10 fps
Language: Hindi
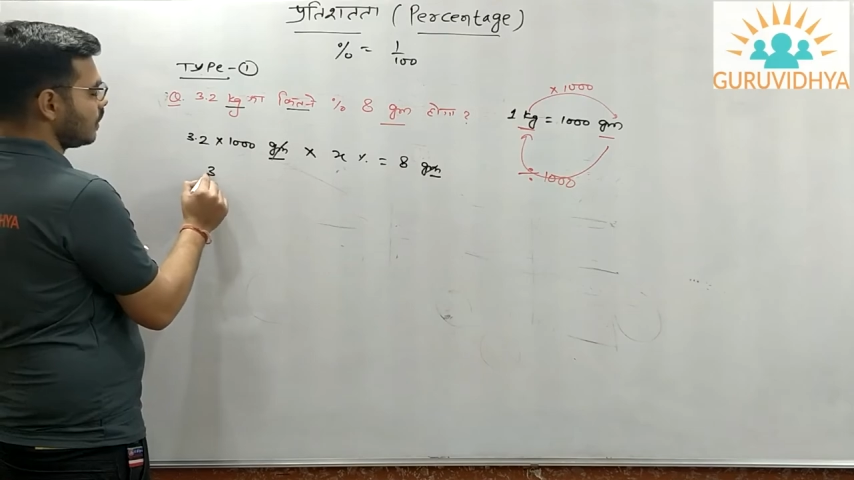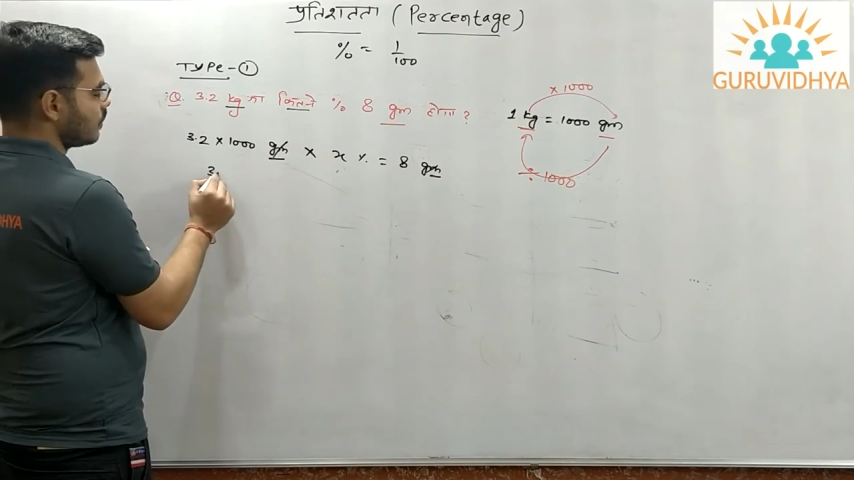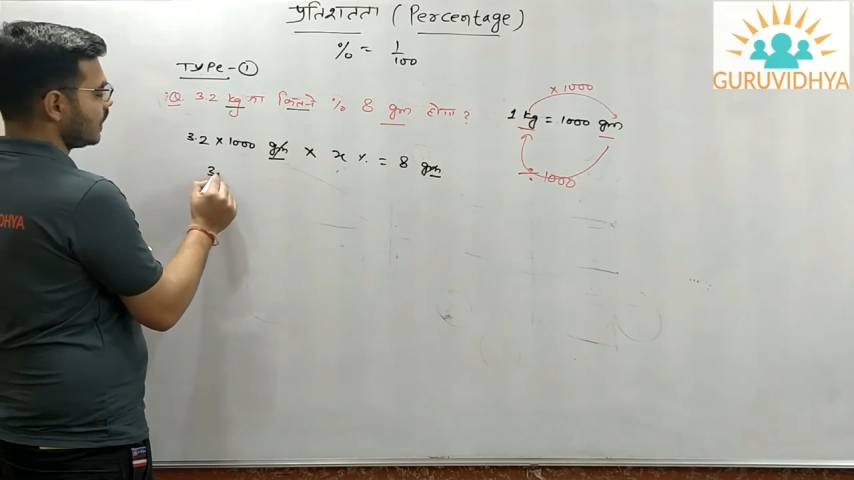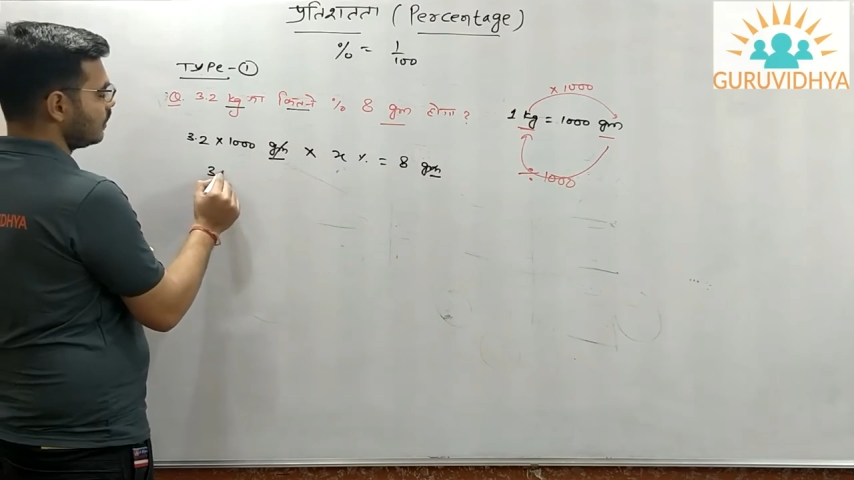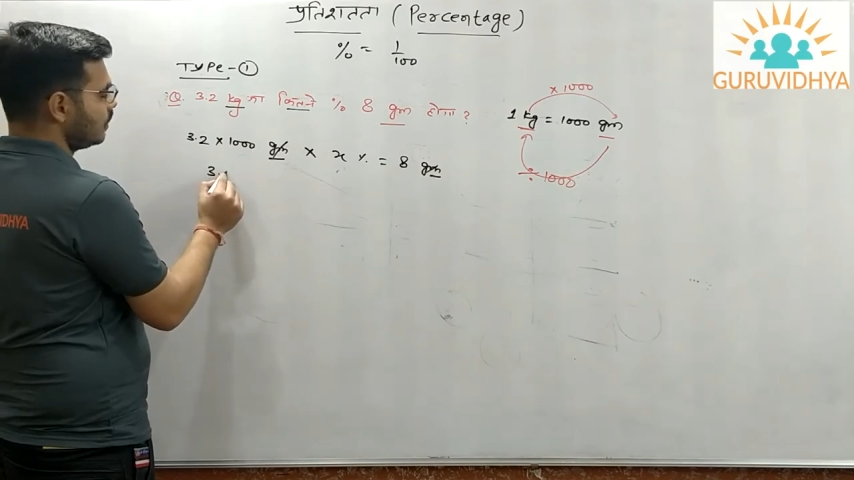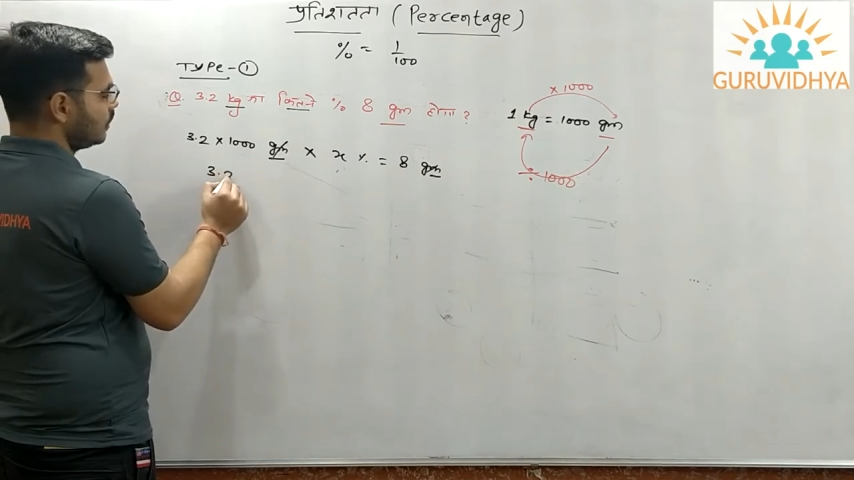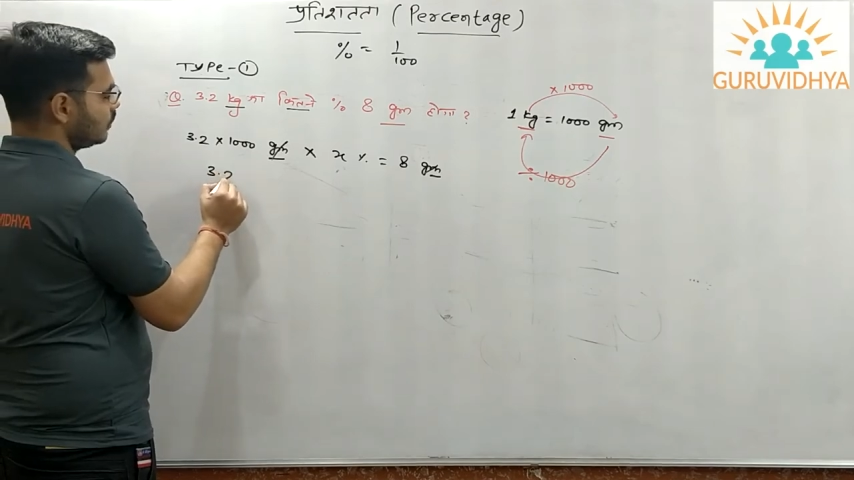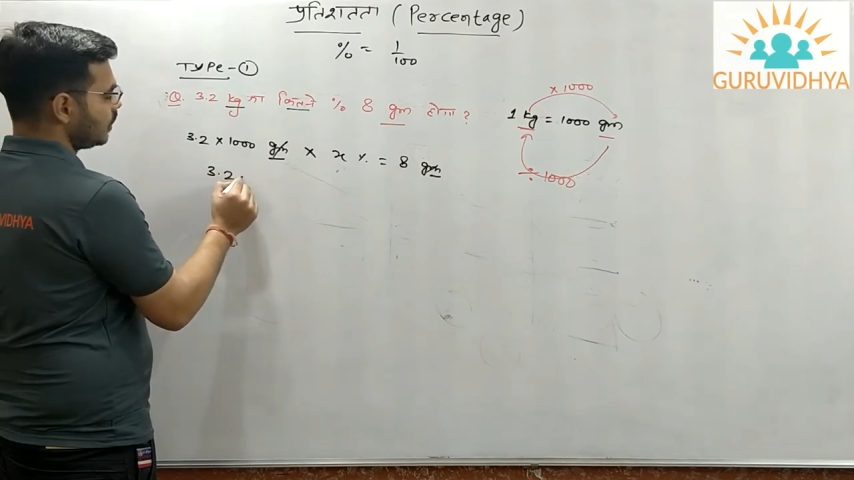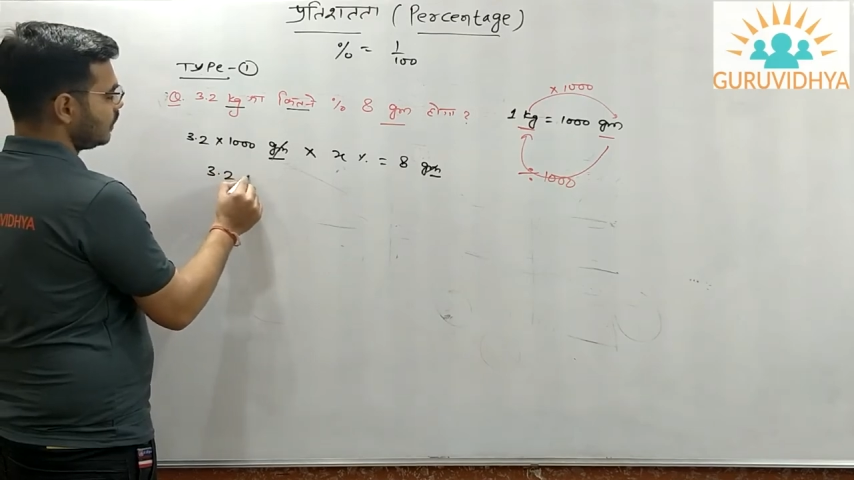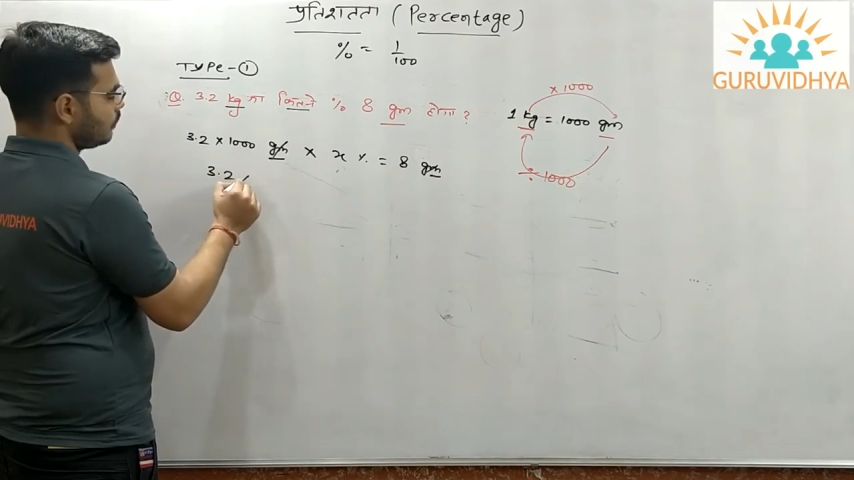हो गया
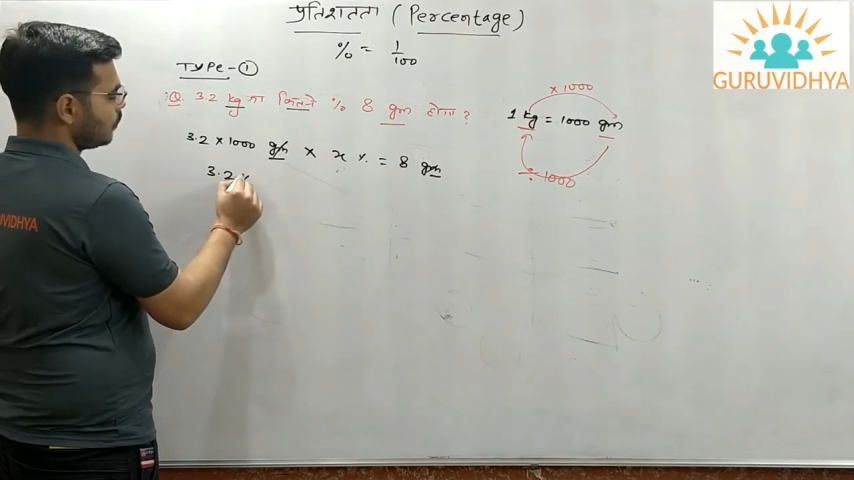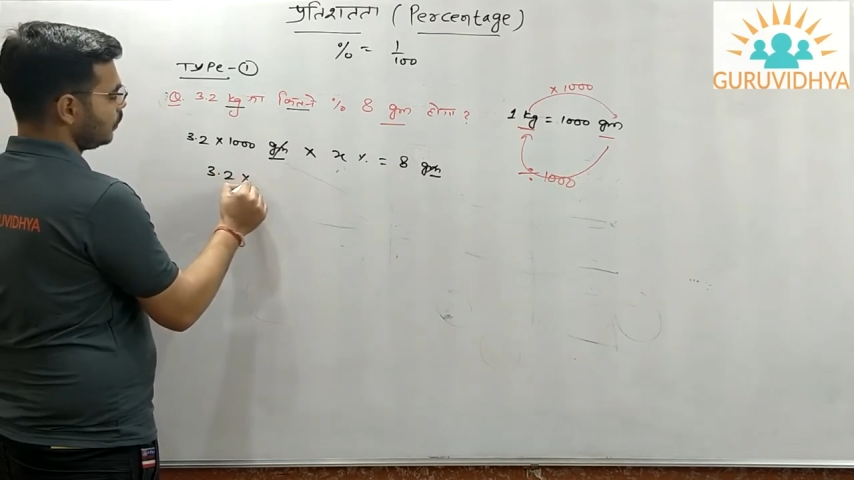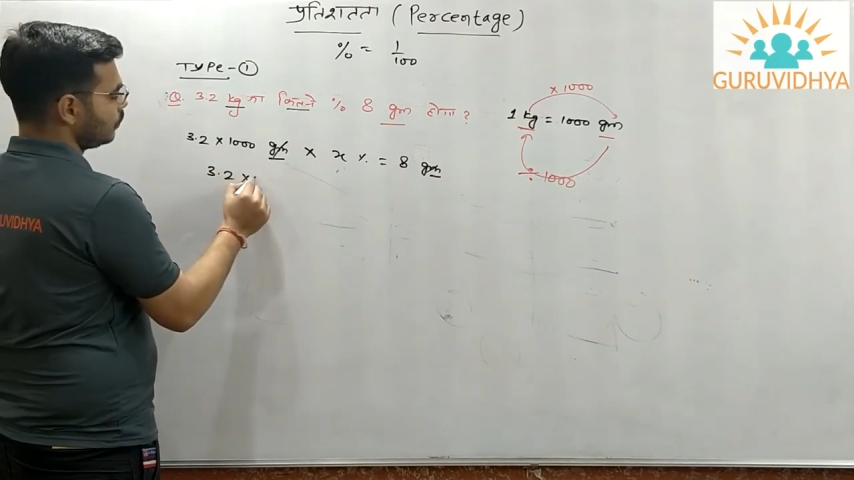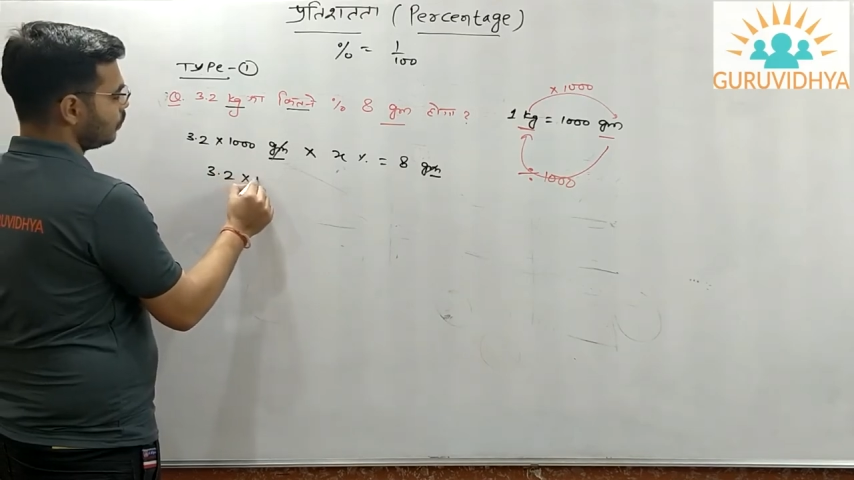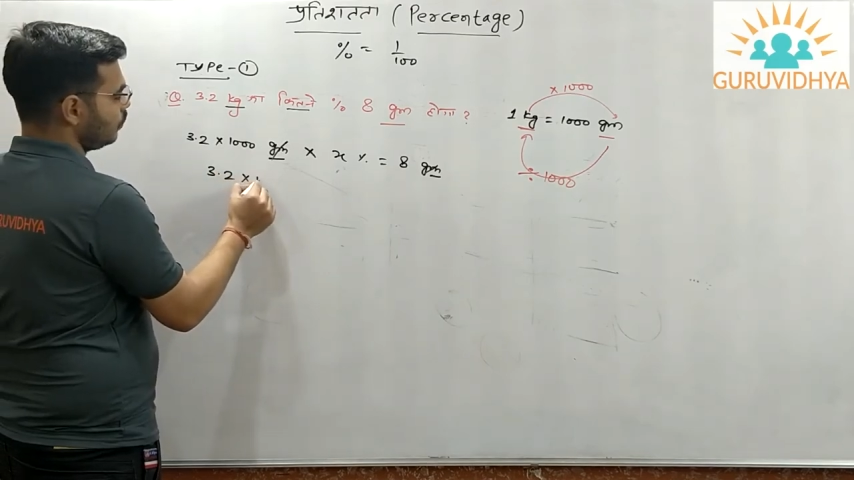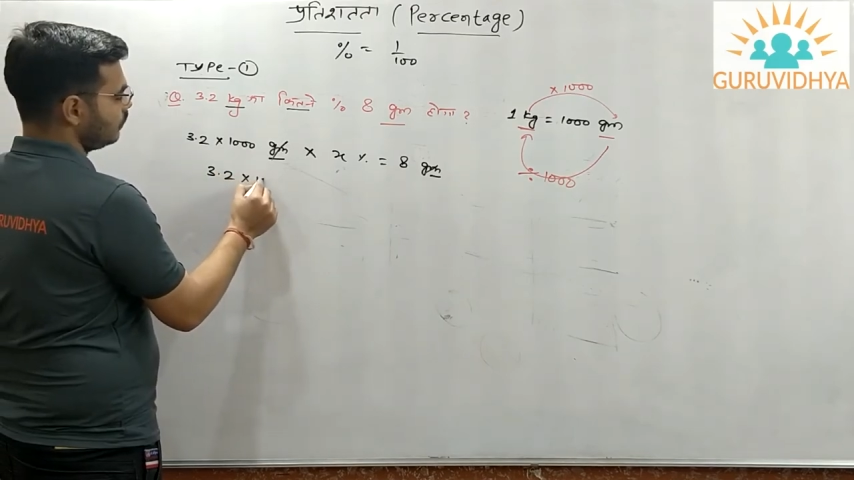थ्री पॉइंट टू